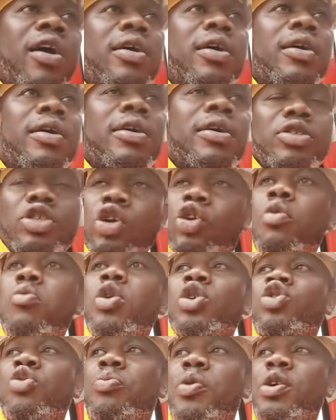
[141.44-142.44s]
ce que moi
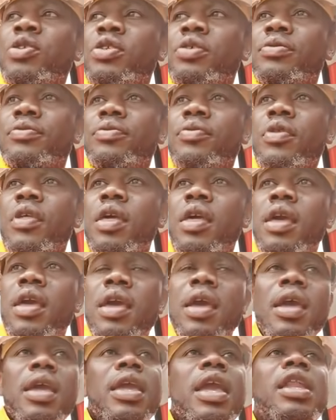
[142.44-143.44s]
je pense.
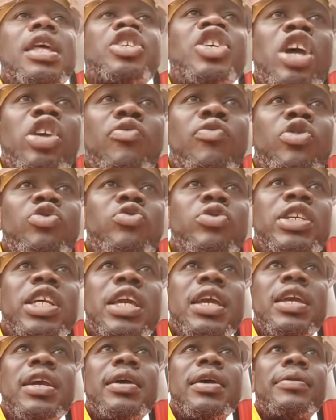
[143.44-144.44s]
Il y a des gens qui vont nous dire,
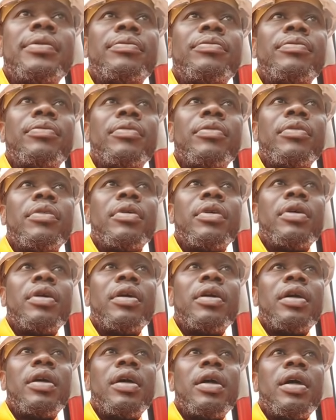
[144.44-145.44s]

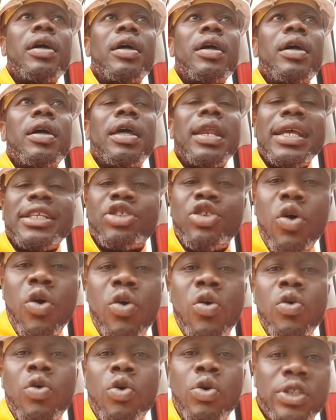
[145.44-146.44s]
restons
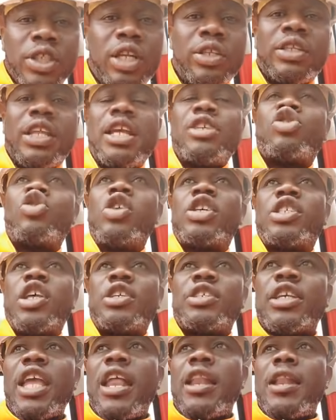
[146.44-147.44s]
concentrés sur l'essentiel.